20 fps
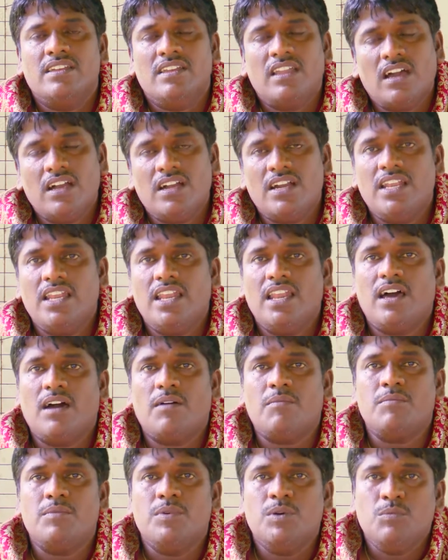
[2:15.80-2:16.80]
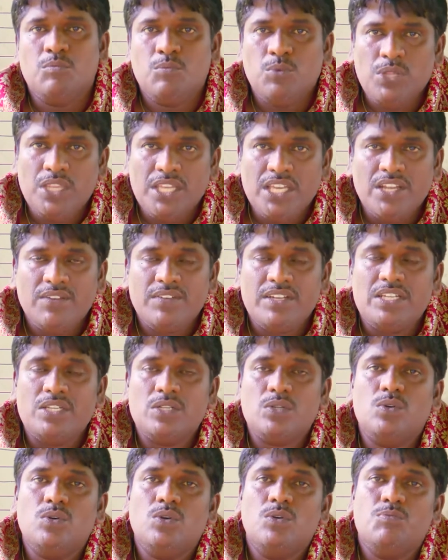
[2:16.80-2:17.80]
நாங்களெல்லாம்
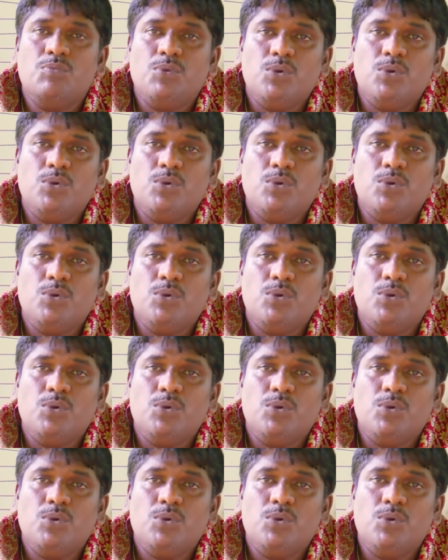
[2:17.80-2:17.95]
புதியனவற்றுக்குள்